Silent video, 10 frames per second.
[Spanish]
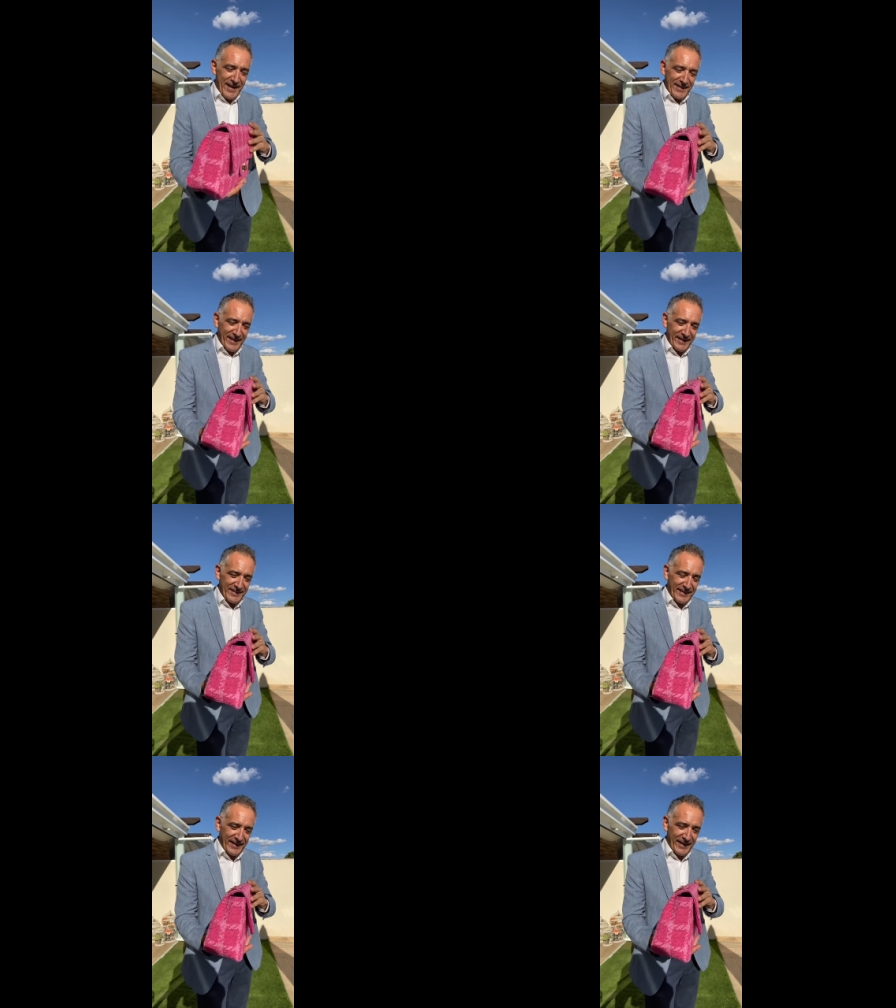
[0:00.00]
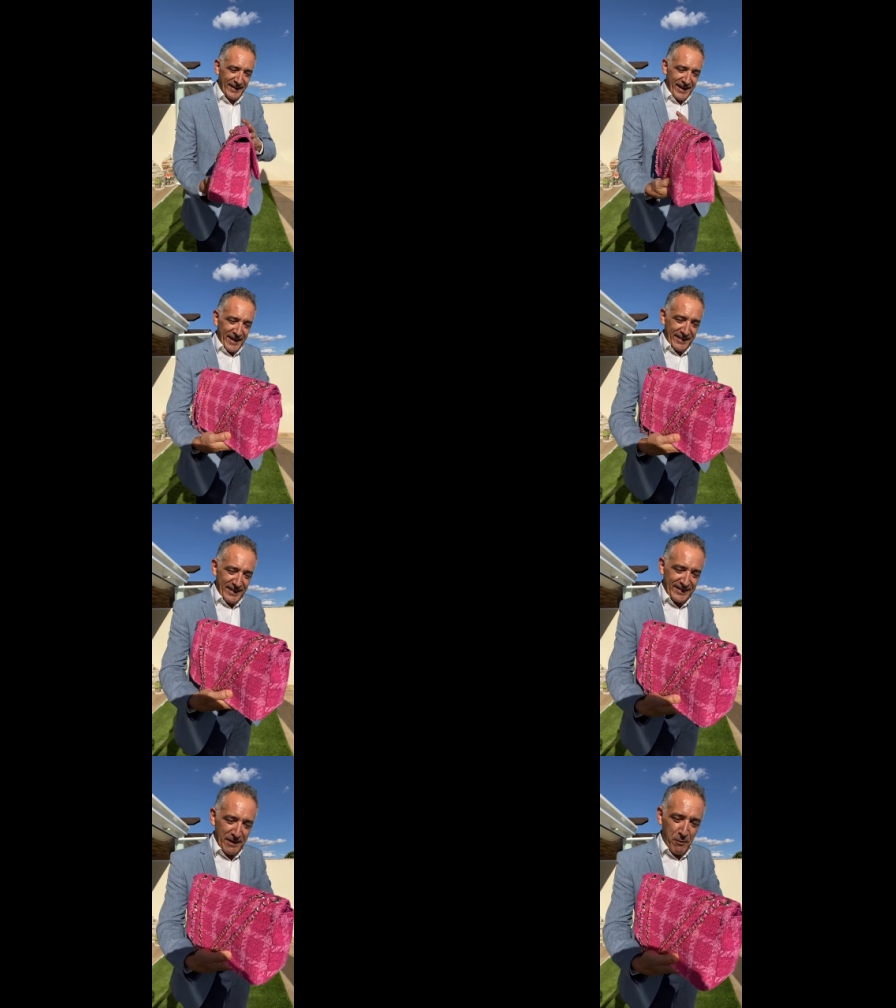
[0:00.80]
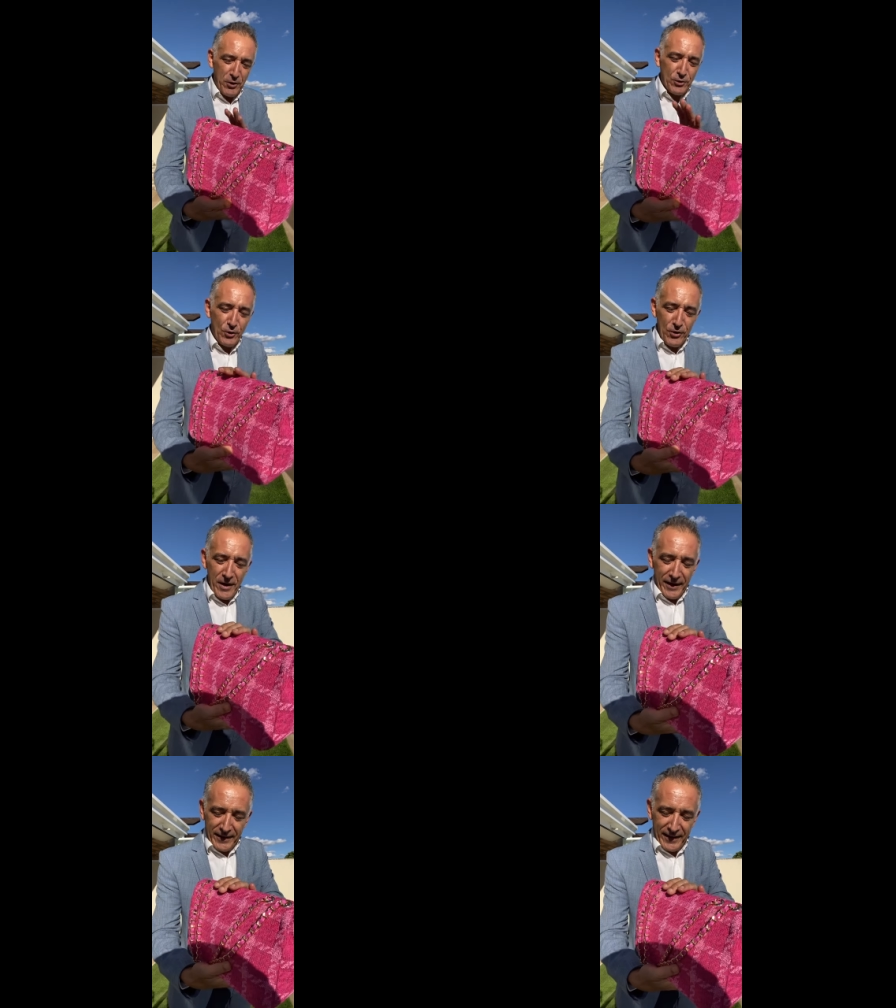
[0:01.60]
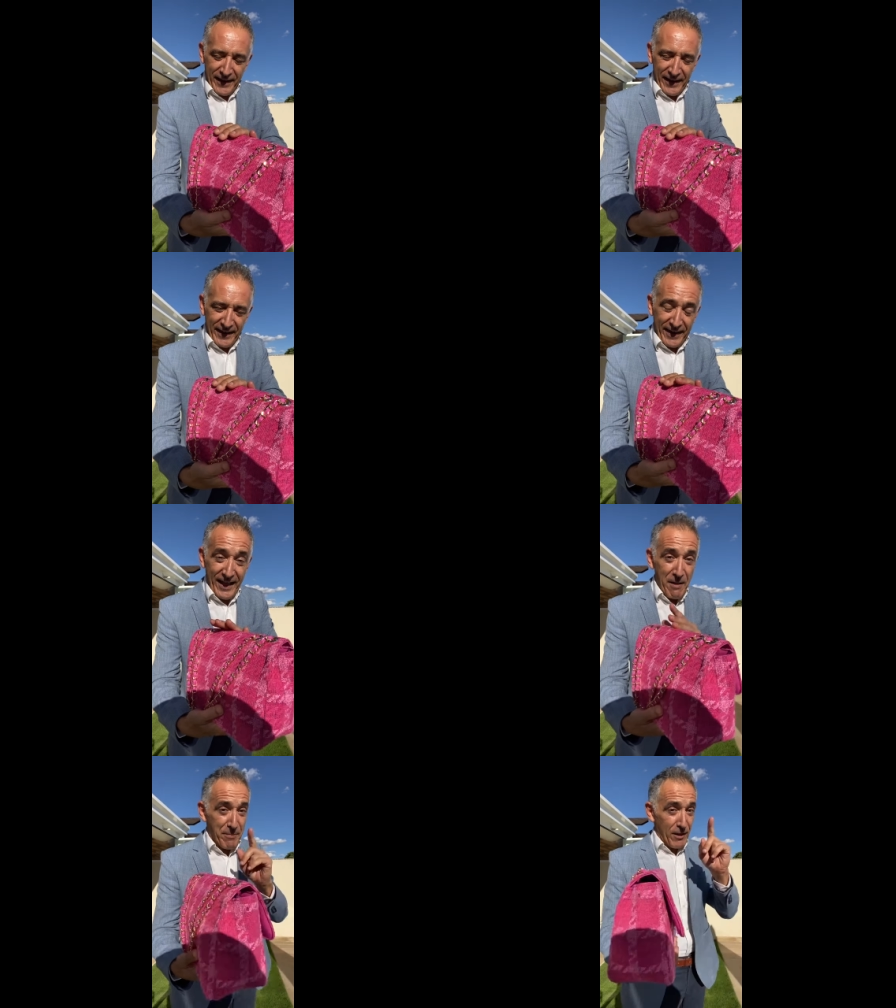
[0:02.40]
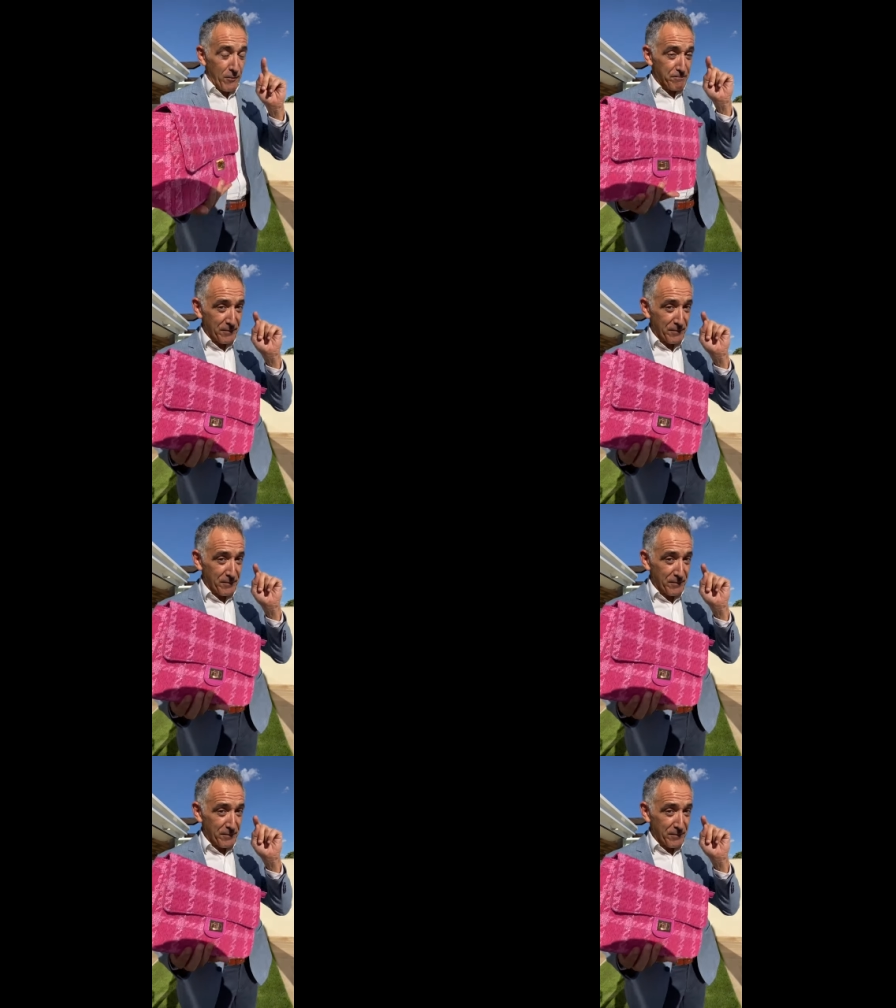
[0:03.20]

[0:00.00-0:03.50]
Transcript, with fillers: de este, de este bolso que, que da el pego.